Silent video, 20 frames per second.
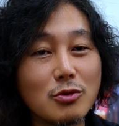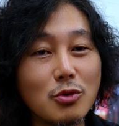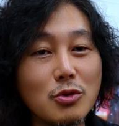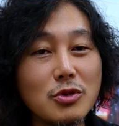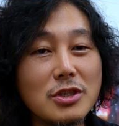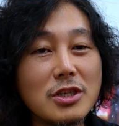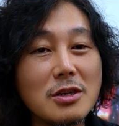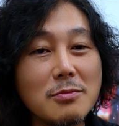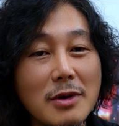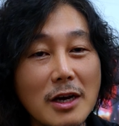
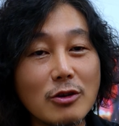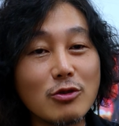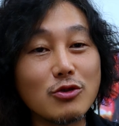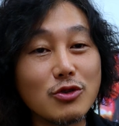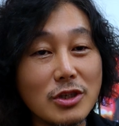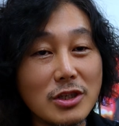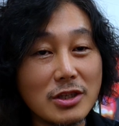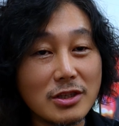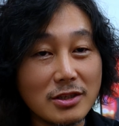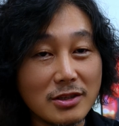손실을 막을
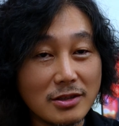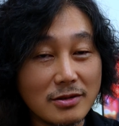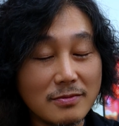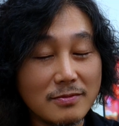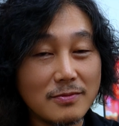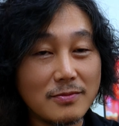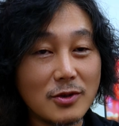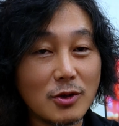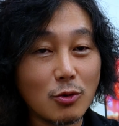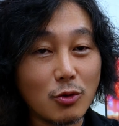수 있는
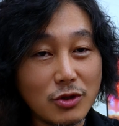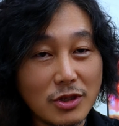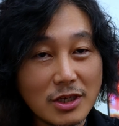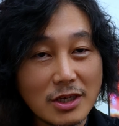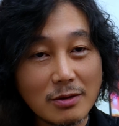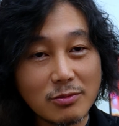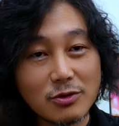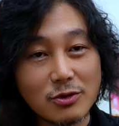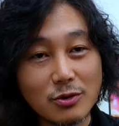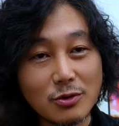
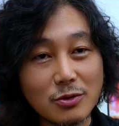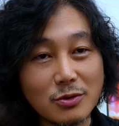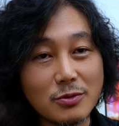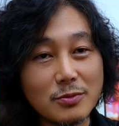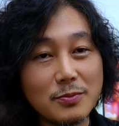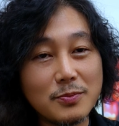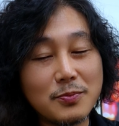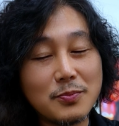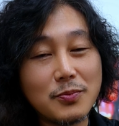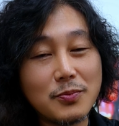콘티 값으로